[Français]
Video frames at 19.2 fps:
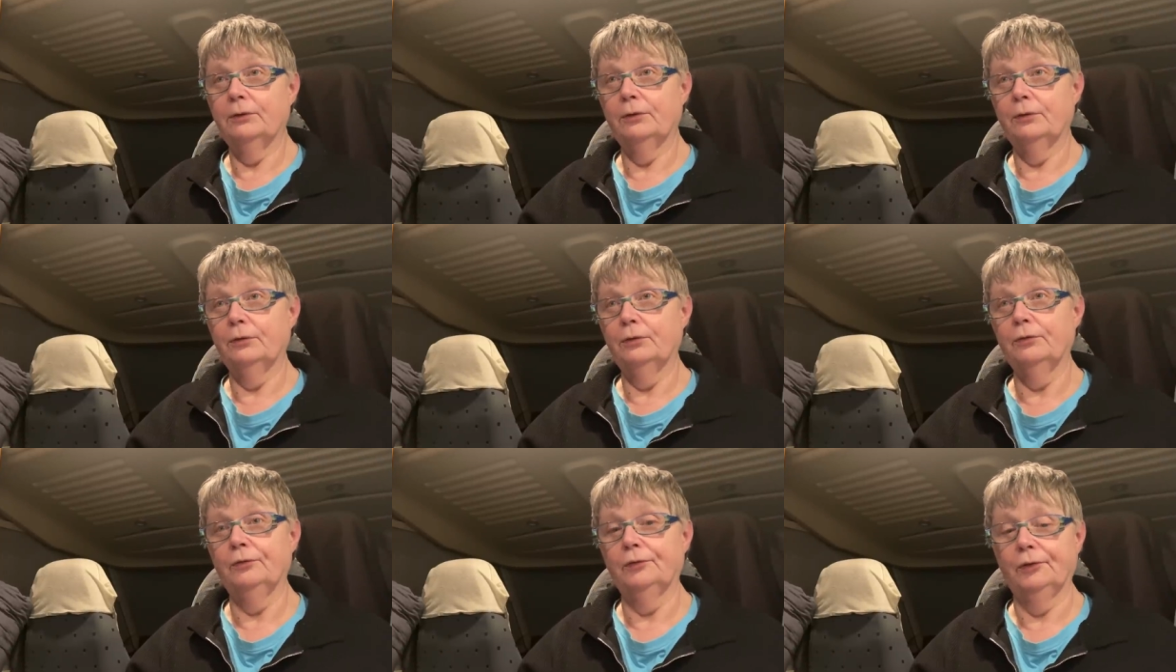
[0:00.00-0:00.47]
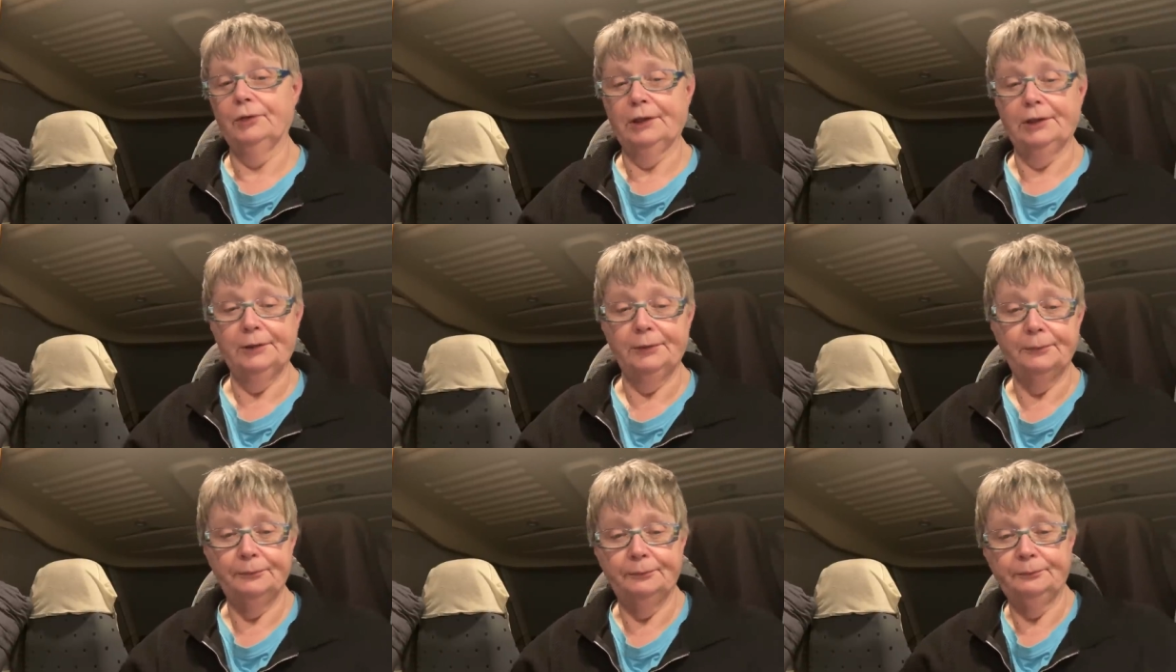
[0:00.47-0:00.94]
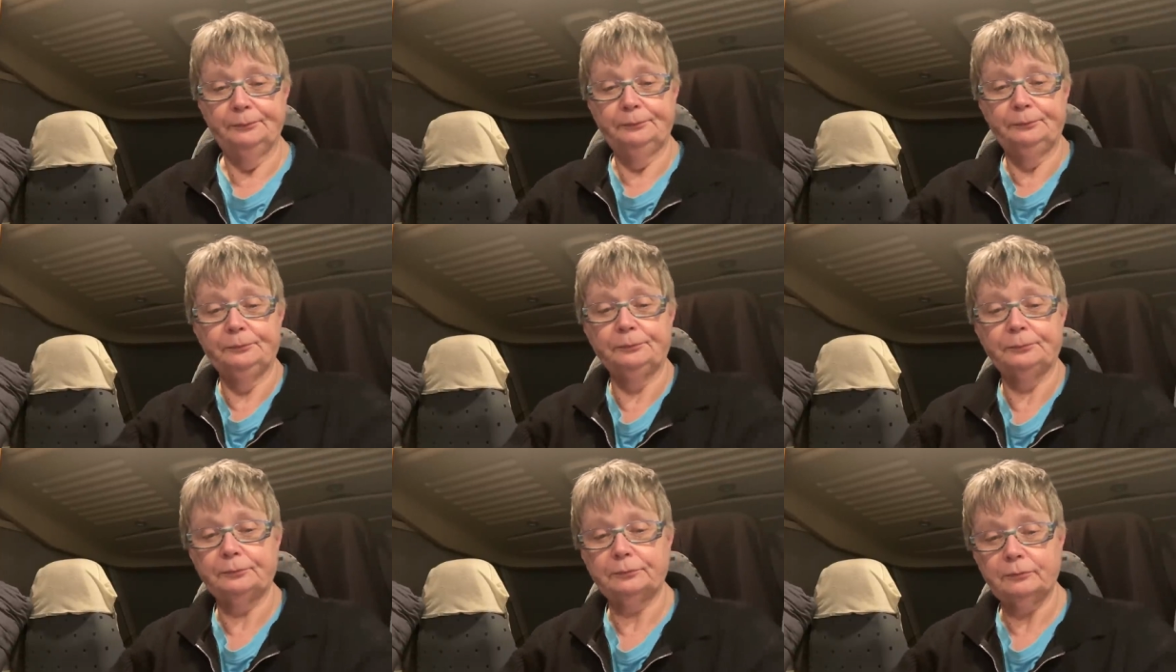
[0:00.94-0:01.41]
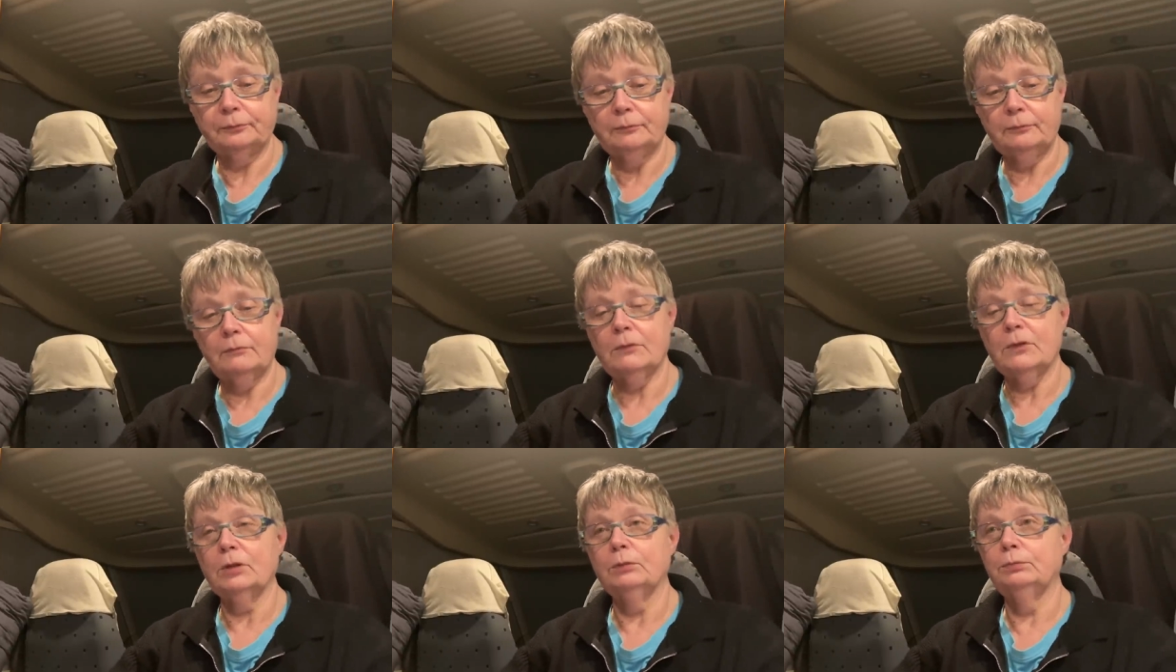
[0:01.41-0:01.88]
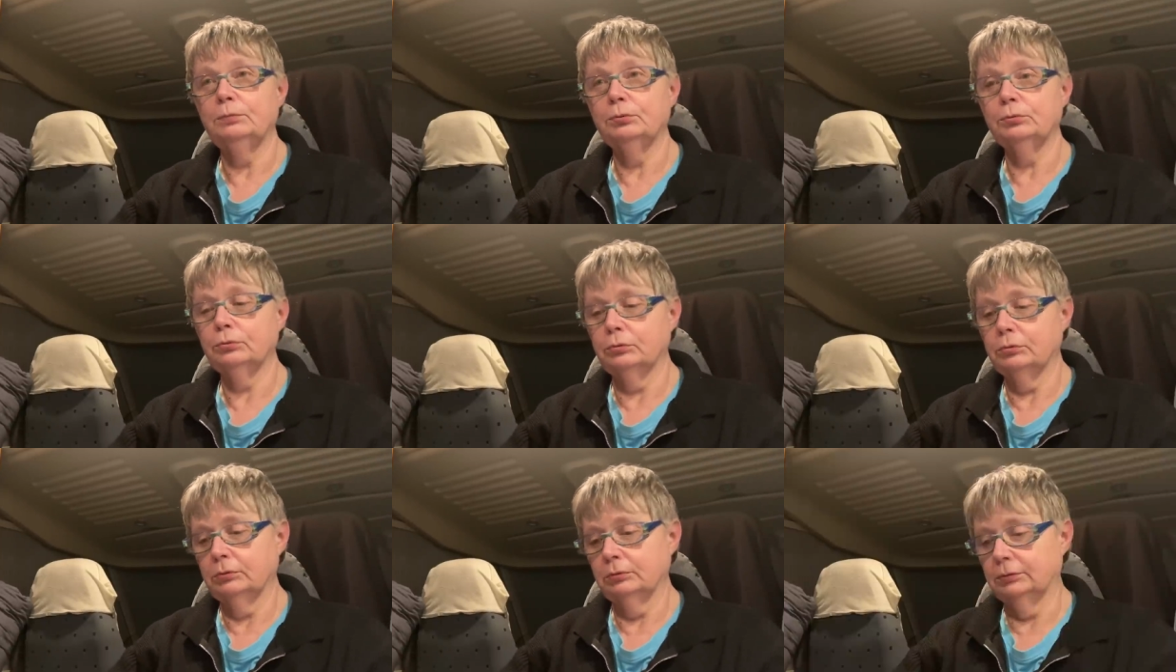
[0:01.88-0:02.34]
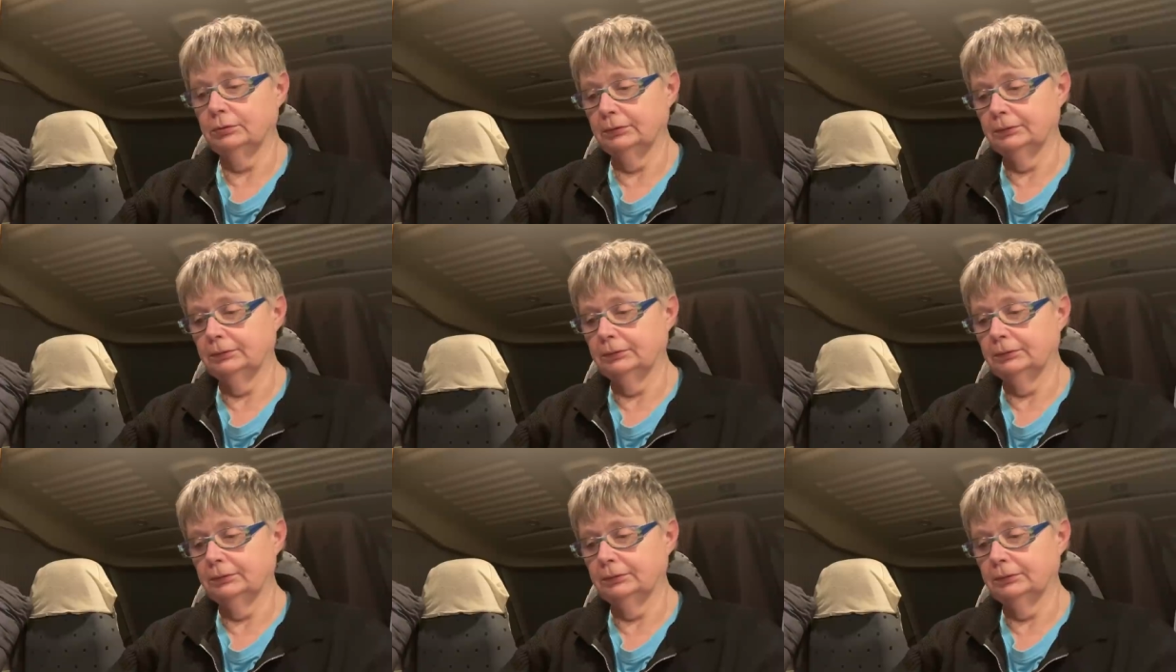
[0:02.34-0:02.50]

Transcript: au volant. Ah ouais. Pour euh,